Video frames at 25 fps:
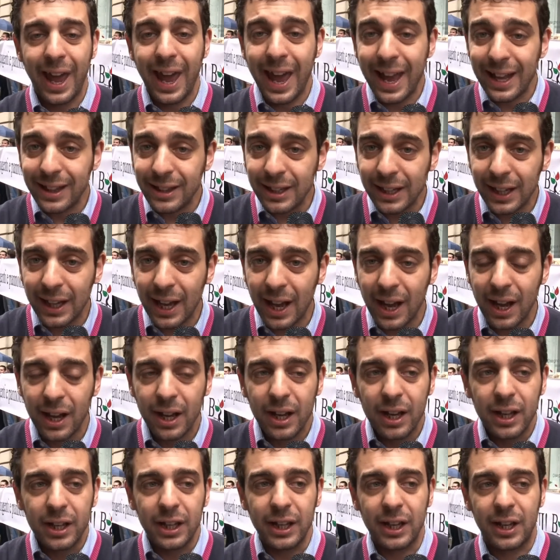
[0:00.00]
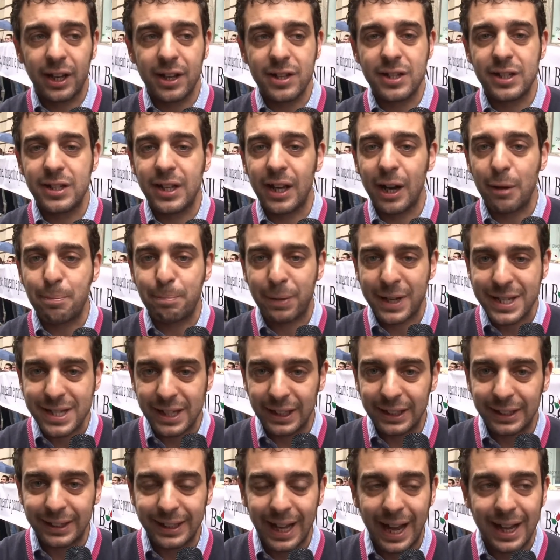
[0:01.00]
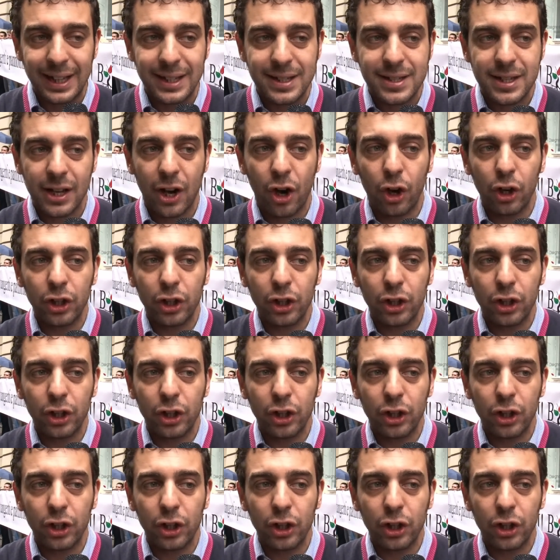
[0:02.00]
etica, in crisi di rappresentanza.